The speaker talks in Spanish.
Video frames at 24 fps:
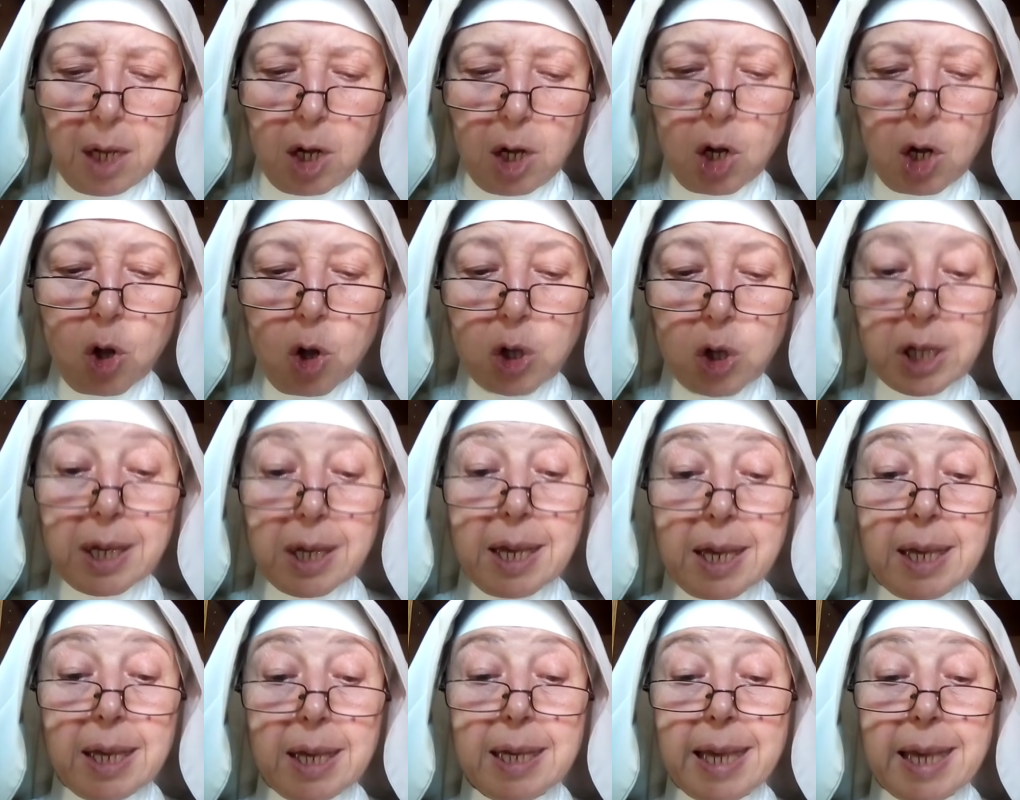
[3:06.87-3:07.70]
Lo
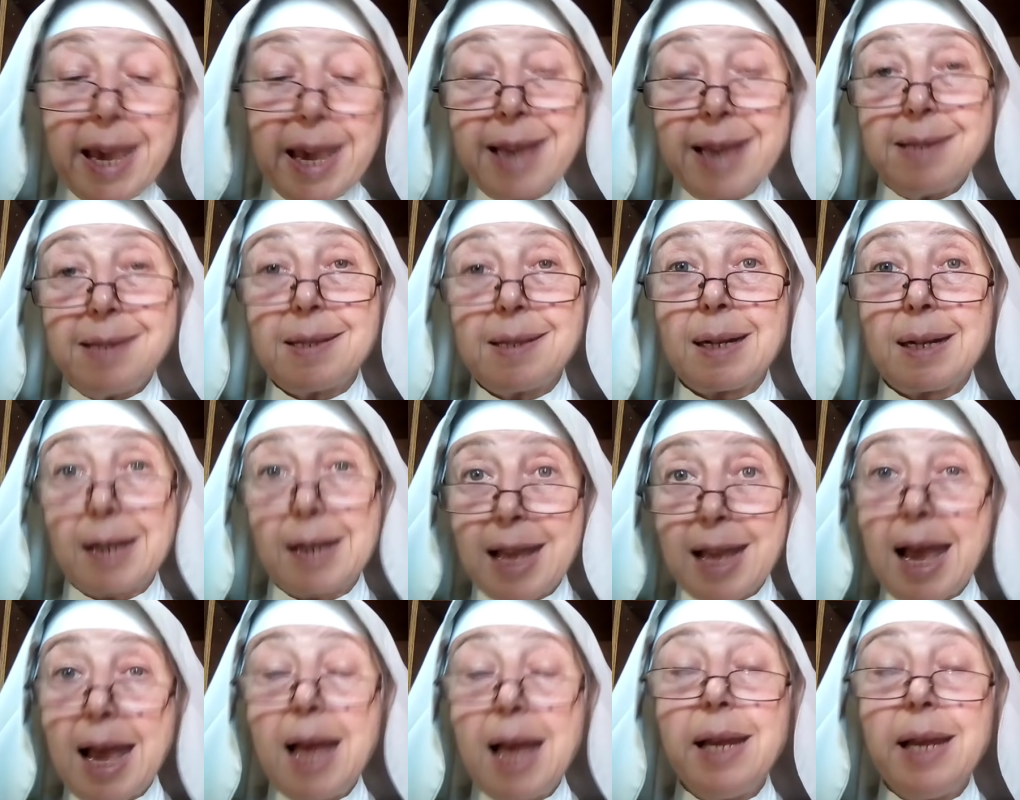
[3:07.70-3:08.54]
que es
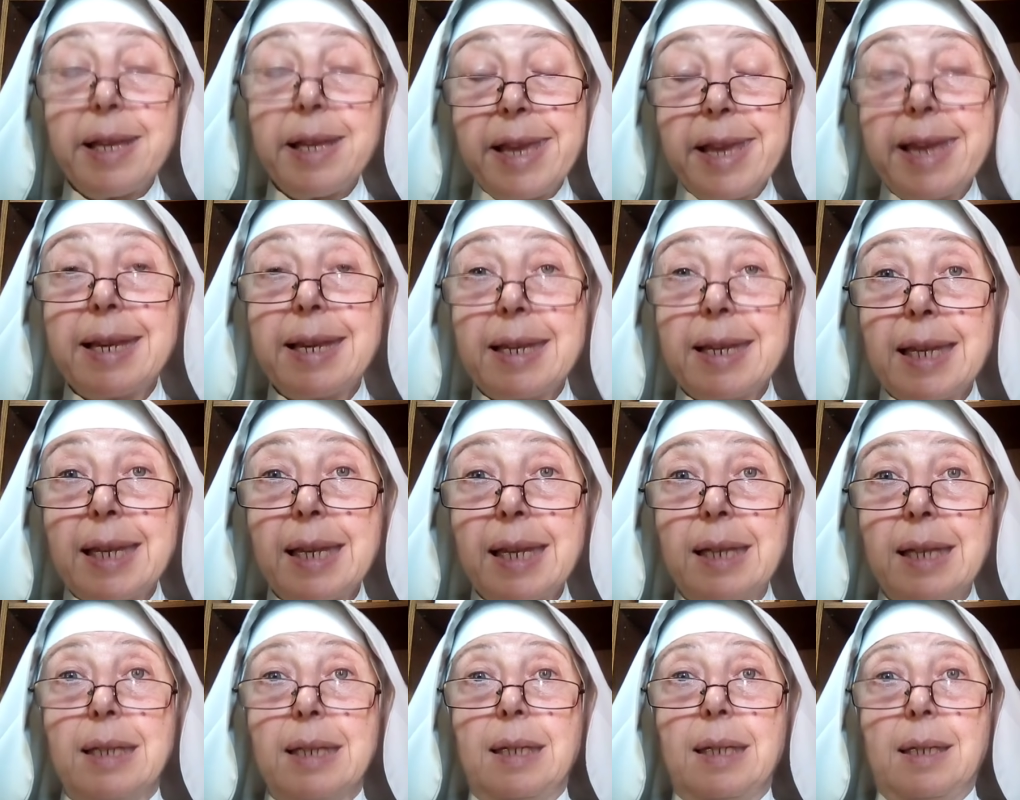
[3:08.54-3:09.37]
real es
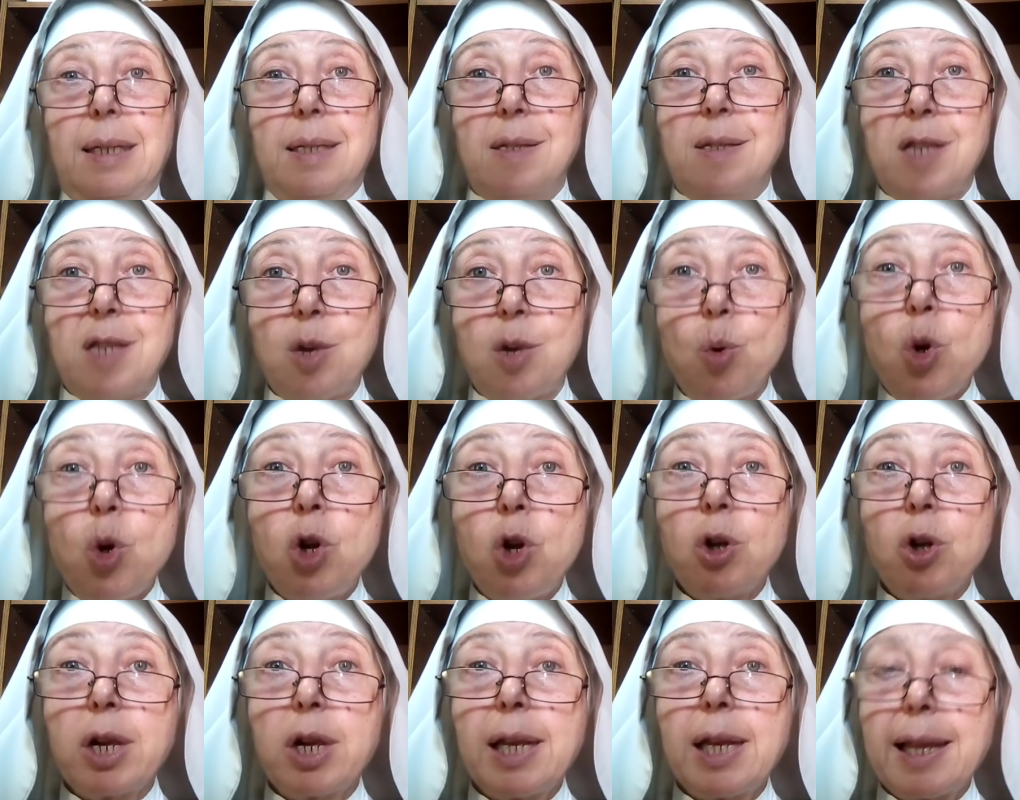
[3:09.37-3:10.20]
que,
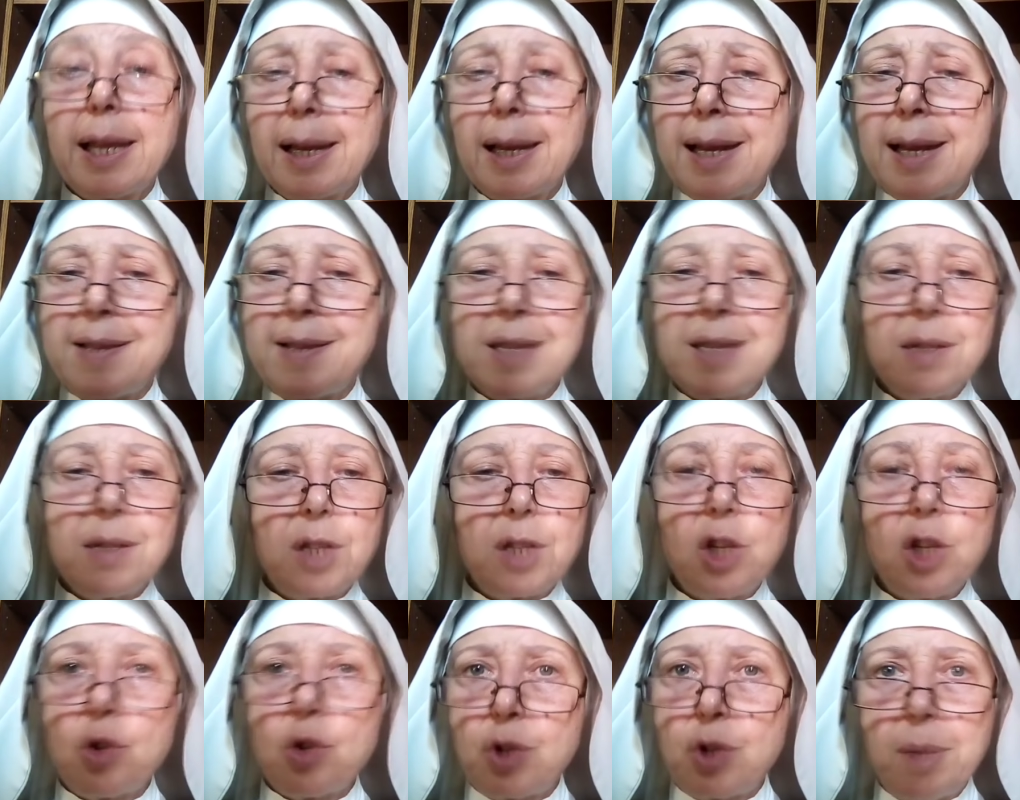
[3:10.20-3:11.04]
según lo que la Iglesia
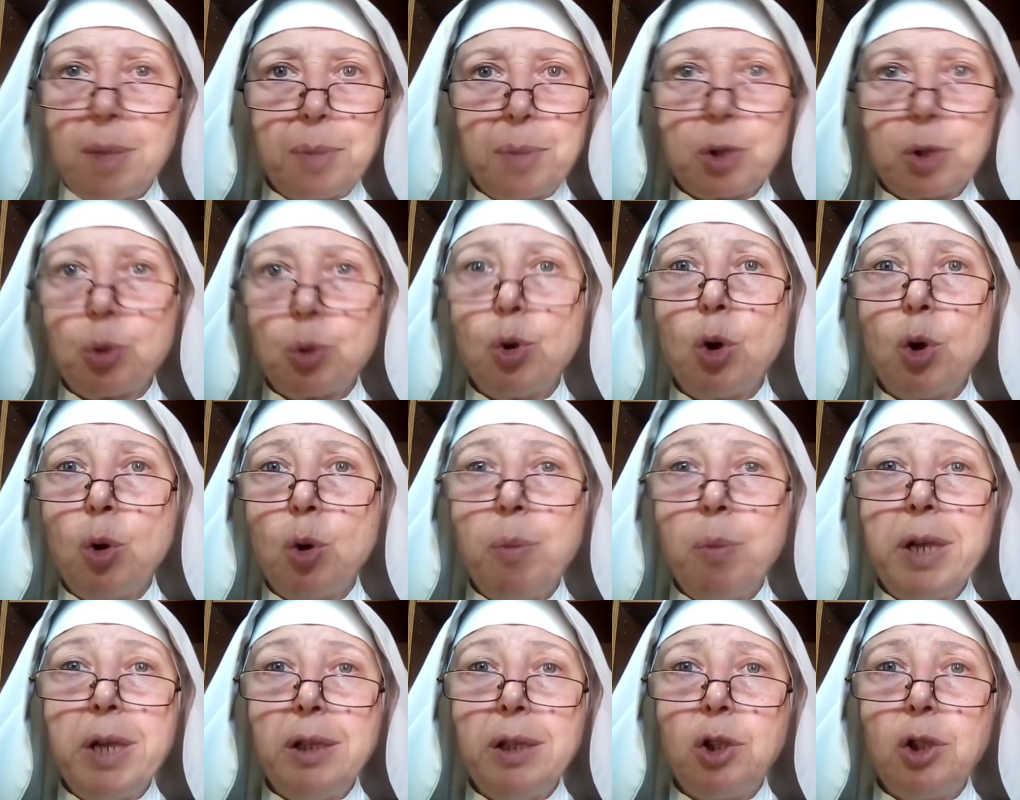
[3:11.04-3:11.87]
enseñó siempre en sus
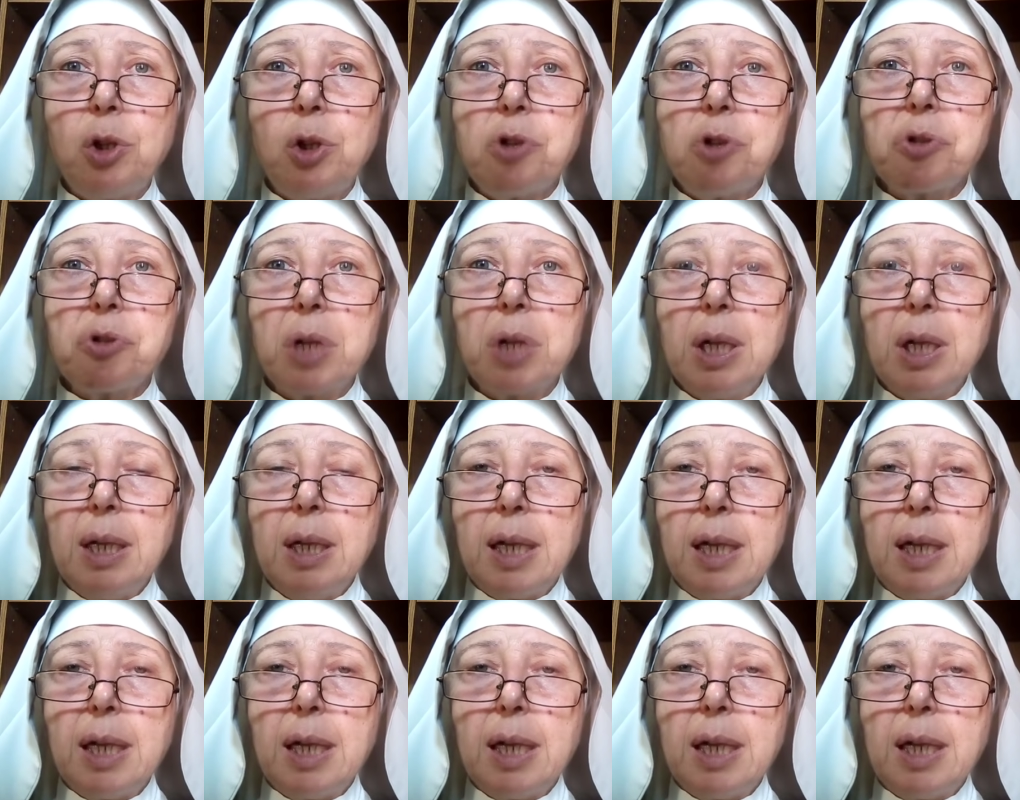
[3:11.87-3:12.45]
documentos,